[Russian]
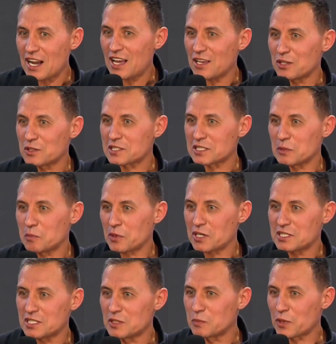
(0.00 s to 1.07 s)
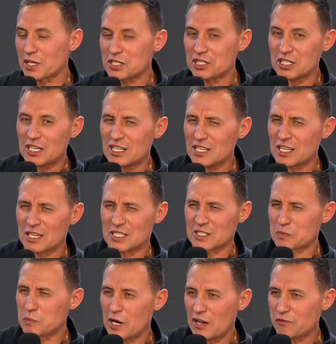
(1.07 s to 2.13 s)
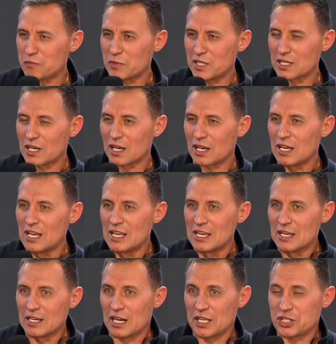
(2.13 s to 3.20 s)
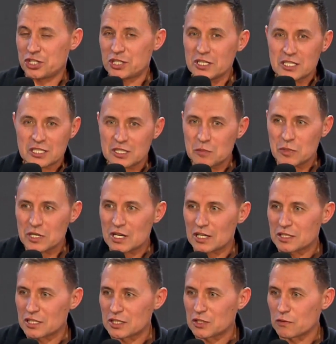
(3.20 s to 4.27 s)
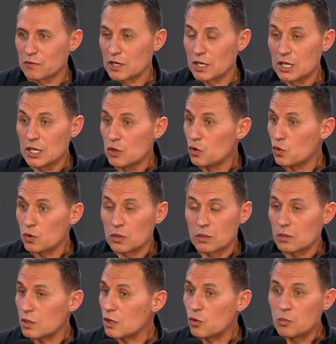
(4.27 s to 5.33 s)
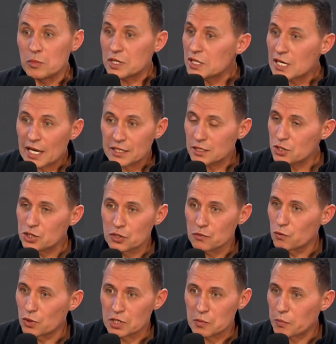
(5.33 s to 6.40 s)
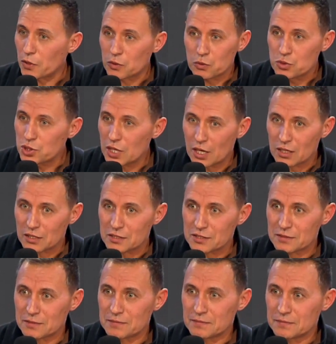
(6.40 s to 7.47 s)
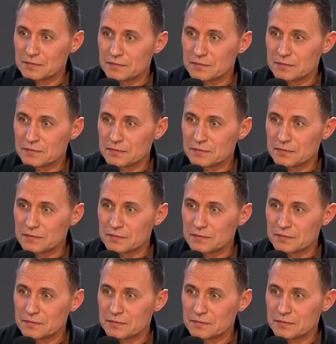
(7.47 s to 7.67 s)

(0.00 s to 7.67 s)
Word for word: каялся, просил прощения, избавь меня, очисти меня от этого. У меня ничего не получалось.